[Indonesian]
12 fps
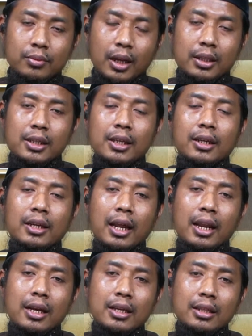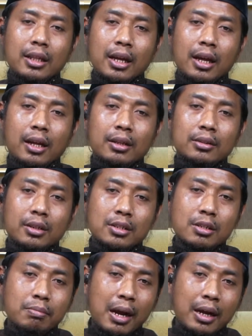Artinya tatkala kita
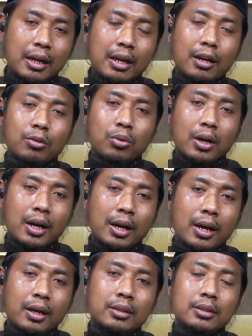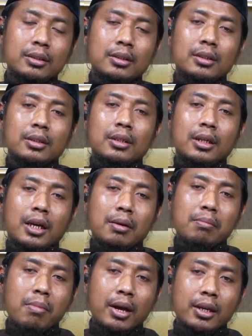terjemahkan Al-Qur'an
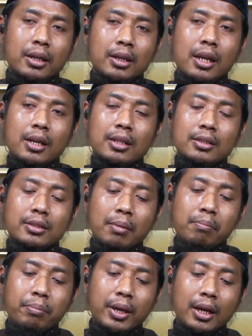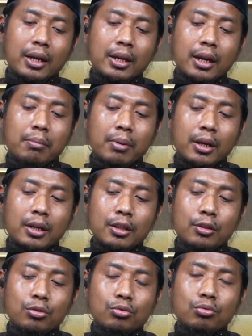dengan baik dan kita sampaikan dengan baik
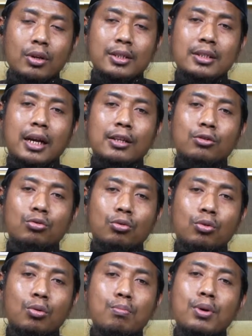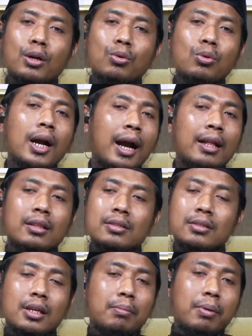itu sudah sangat cukup menggugah
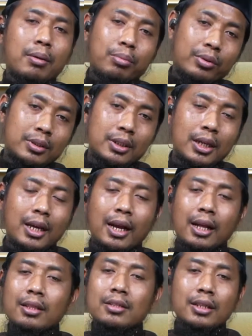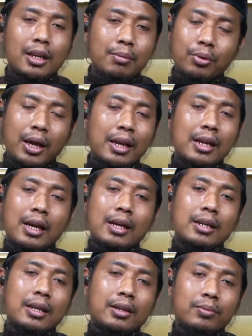hati siapapun. Hatta sekalipun
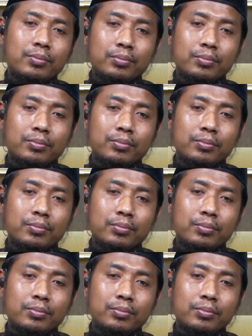anak-anak.